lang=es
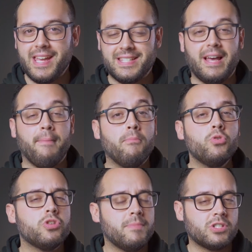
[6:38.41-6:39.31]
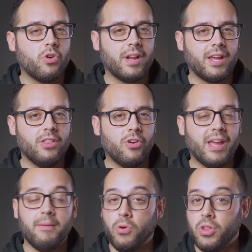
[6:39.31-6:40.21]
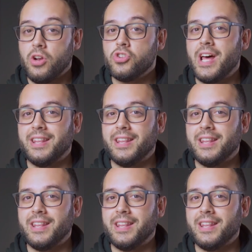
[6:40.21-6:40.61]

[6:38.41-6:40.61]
está mucho más corregido que en modelos